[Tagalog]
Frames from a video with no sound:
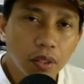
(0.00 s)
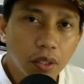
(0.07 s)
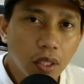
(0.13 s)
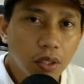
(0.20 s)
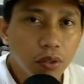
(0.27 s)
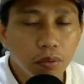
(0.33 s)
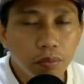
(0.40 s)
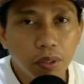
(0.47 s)

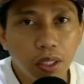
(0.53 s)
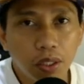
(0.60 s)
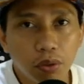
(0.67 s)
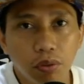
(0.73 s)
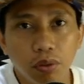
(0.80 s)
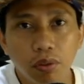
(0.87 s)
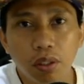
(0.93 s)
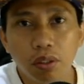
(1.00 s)
I hope
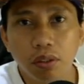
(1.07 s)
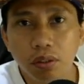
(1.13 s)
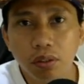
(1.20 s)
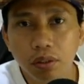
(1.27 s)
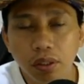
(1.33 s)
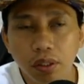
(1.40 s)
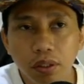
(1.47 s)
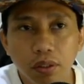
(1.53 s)
nakatulong ako.
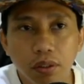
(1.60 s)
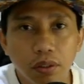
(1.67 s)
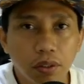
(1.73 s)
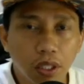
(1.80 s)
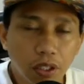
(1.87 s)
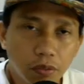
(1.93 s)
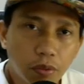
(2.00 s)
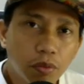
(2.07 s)
And
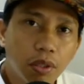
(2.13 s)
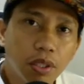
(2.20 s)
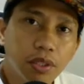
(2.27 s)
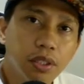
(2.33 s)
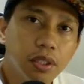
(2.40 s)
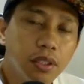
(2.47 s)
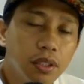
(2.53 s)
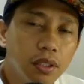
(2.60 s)
thank you for
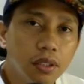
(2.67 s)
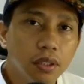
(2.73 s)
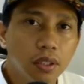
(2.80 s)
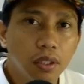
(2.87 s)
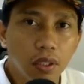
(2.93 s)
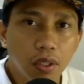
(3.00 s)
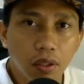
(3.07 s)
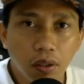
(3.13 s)
watching.
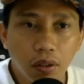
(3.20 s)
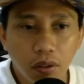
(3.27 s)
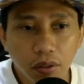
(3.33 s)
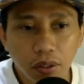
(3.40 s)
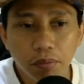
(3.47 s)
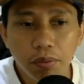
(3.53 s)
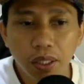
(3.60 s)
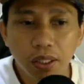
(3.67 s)

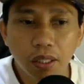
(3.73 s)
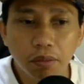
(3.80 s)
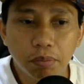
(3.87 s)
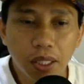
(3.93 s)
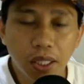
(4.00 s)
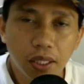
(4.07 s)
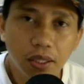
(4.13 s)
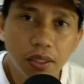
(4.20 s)
Ogi vlog nga
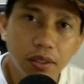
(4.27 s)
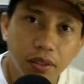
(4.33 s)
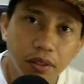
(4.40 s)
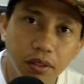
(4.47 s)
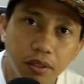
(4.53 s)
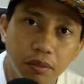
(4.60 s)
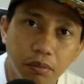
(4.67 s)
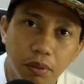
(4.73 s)
pala.
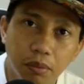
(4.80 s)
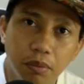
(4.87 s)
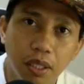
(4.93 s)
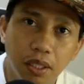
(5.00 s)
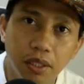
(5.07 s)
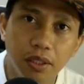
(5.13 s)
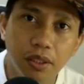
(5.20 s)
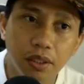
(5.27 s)

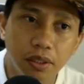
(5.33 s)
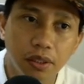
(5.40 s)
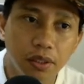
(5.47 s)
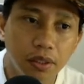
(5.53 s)
Bye-bye.